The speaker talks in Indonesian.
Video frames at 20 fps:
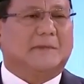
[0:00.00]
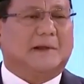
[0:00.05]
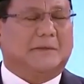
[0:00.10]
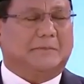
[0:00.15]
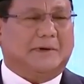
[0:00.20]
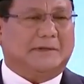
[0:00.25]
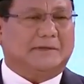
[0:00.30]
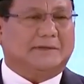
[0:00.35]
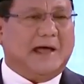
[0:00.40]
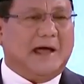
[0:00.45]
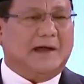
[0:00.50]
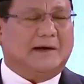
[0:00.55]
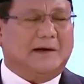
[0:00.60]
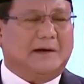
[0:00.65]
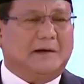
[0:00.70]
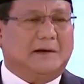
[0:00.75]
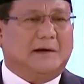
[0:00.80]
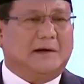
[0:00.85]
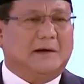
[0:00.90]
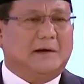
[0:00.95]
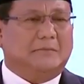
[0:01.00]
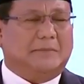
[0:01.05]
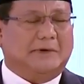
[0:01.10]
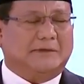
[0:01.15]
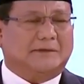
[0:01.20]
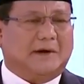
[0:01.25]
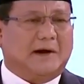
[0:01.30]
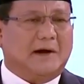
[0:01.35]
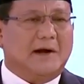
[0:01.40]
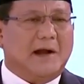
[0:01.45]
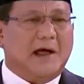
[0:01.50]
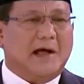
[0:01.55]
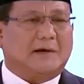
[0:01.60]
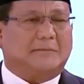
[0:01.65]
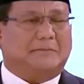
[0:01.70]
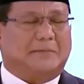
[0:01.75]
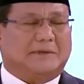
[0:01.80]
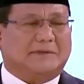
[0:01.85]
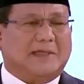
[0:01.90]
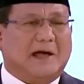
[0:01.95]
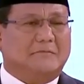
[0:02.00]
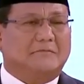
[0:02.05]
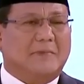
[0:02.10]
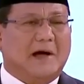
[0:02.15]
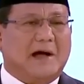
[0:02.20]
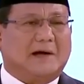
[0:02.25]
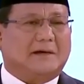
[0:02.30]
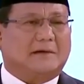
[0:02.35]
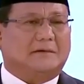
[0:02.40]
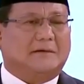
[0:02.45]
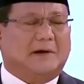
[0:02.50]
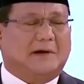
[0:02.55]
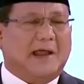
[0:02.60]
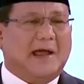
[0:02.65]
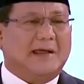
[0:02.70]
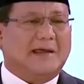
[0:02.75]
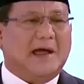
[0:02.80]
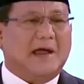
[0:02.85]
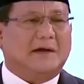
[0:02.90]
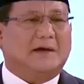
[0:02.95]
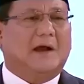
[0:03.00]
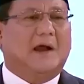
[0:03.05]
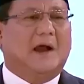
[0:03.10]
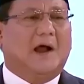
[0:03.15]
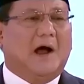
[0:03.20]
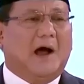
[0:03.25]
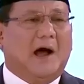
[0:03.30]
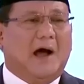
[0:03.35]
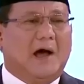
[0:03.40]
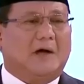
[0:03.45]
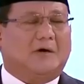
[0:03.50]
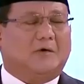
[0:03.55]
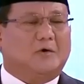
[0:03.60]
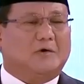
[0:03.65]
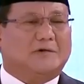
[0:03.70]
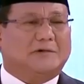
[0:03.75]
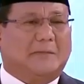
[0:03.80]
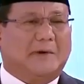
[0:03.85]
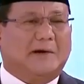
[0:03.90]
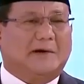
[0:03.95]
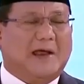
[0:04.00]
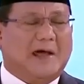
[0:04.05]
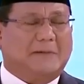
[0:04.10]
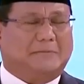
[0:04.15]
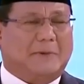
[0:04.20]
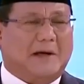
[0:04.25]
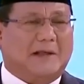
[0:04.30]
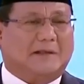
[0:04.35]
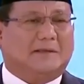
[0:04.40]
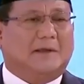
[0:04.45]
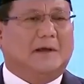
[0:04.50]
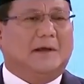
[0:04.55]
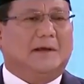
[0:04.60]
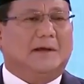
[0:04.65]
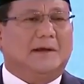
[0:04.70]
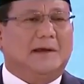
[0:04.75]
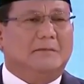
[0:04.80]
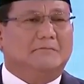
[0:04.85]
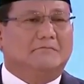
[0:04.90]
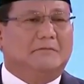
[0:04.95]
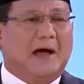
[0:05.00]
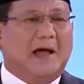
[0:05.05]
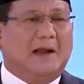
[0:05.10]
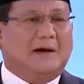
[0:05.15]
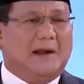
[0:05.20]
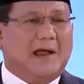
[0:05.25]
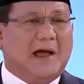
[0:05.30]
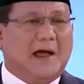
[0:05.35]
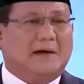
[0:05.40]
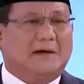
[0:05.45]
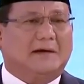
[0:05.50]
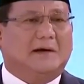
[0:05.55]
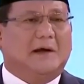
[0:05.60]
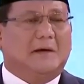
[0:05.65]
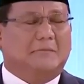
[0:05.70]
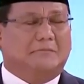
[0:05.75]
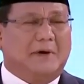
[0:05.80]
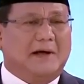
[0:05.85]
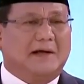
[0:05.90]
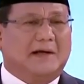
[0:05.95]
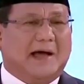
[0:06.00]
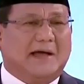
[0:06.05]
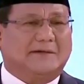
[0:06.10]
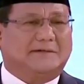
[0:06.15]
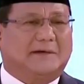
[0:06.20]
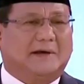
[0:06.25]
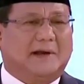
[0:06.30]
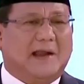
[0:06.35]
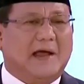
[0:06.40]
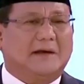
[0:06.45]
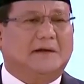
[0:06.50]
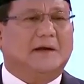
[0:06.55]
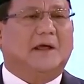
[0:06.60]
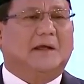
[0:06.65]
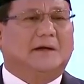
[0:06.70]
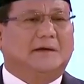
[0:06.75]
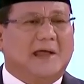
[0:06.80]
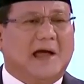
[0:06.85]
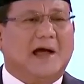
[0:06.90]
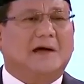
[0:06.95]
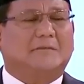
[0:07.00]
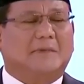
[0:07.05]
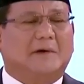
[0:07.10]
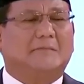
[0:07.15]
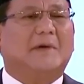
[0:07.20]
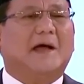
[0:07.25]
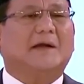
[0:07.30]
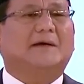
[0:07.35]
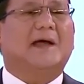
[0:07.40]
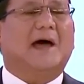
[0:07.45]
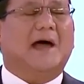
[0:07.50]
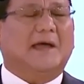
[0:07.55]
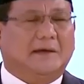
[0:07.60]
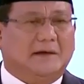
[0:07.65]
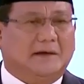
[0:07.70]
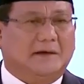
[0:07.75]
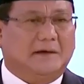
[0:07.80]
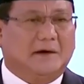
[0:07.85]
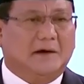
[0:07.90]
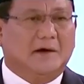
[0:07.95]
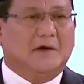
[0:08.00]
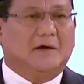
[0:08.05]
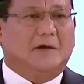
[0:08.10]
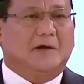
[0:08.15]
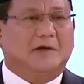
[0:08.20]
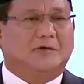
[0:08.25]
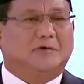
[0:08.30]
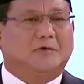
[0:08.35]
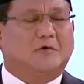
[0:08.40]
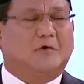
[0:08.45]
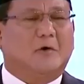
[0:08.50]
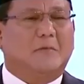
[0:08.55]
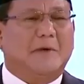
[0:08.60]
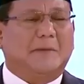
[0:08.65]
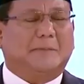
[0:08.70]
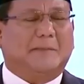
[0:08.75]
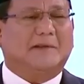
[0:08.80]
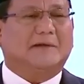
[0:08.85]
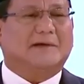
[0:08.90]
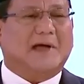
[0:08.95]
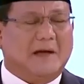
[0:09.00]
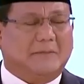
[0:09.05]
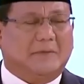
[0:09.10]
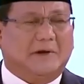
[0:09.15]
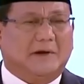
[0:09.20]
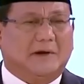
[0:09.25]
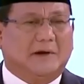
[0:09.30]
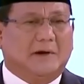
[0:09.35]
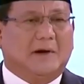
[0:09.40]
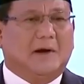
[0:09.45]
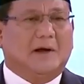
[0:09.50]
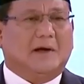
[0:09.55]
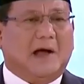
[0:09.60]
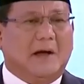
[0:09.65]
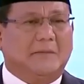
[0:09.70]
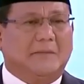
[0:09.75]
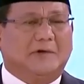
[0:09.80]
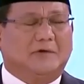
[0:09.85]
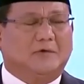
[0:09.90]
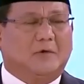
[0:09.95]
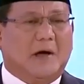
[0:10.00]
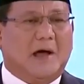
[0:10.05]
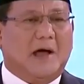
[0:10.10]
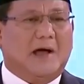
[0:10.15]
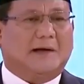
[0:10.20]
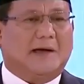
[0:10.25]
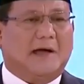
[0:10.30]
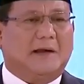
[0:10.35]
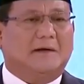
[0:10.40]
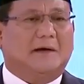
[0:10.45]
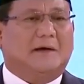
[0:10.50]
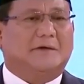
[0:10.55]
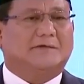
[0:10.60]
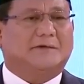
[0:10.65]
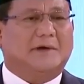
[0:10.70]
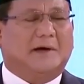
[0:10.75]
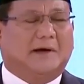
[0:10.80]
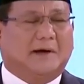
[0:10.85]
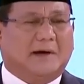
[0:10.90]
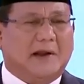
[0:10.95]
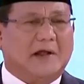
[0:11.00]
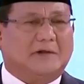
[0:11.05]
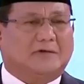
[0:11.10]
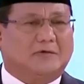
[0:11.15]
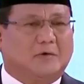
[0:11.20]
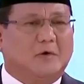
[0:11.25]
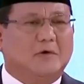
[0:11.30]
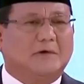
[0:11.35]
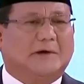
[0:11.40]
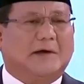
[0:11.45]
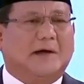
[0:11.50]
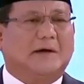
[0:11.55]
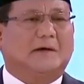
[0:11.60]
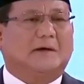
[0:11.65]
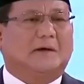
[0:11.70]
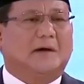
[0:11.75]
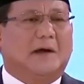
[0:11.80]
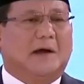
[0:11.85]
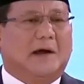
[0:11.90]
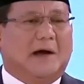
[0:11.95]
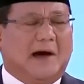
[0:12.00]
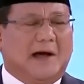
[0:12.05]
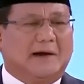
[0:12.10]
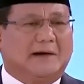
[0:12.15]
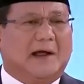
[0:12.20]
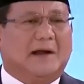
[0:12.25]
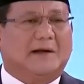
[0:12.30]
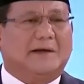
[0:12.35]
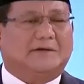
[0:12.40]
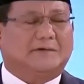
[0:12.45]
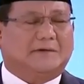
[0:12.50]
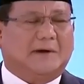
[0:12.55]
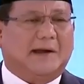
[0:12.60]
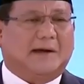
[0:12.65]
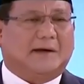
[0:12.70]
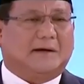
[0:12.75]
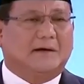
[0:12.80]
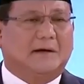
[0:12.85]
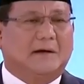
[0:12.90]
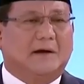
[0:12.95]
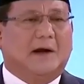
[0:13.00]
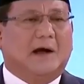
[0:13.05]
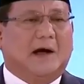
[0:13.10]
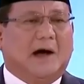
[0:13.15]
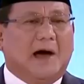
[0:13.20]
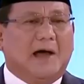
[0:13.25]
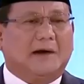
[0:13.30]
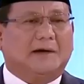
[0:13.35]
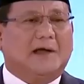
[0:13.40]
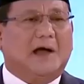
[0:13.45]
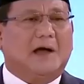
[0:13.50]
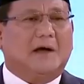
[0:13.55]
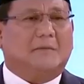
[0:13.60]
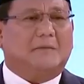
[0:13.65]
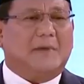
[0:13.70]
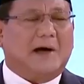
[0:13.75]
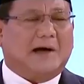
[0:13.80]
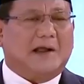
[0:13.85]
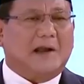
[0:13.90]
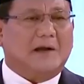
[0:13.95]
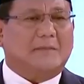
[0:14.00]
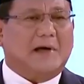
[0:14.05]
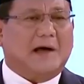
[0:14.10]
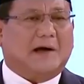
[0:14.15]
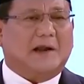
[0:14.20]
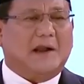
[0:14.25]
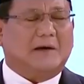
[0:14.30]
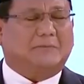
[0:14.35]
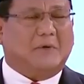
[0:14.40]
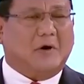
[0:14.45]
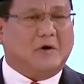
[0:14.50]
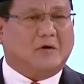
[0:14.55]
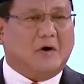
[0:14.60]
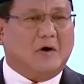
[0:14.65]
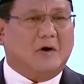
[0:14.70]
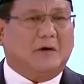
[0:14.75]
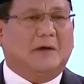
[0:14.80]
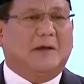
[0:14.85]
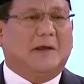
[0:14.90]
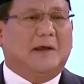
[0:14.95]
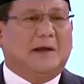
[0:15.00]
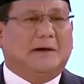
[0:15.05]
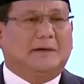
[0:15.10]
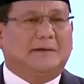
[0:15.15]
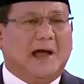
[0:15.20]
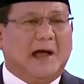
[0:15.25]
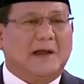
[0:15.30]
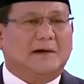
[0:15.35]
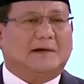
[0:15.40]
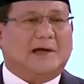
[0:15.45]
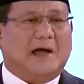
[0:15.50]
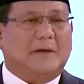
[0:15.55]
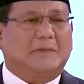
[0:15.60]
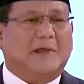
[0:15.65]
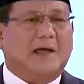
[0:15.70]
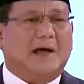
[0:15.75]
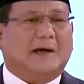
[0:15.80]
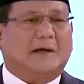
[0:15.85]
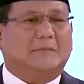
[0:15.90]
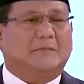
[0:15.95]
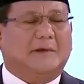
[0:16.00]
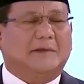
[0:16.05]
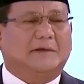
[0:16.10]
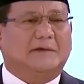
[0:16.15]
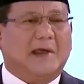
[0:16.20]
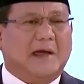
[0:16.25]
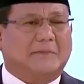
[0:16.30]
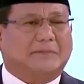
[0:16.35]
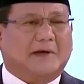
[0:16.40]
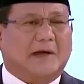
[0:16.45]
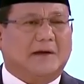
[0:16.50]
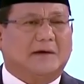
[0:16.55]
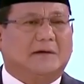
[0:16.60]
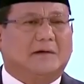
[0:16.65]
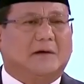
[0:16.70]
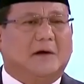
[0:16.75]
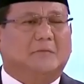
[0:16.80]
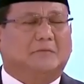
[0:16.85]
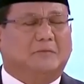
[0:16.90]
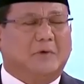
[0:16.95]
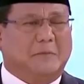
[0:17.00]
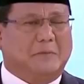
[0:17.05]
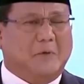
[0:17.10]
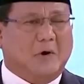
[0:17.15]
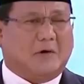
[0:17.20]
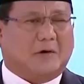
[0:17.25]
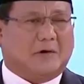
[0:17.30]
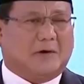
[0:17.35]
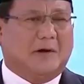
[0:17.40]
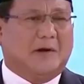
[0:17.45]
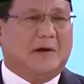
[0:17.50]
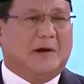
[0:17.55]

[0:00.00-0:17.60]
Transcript: petani, peternak, petambak, nelayan harus mendapat imbalan penghasilan yang memadai. Itu komitmen kami. Kami juga akan segera turunkan harga listrik, harga makanan-makanan pokok, dan kami akan menyiapkan pupuk.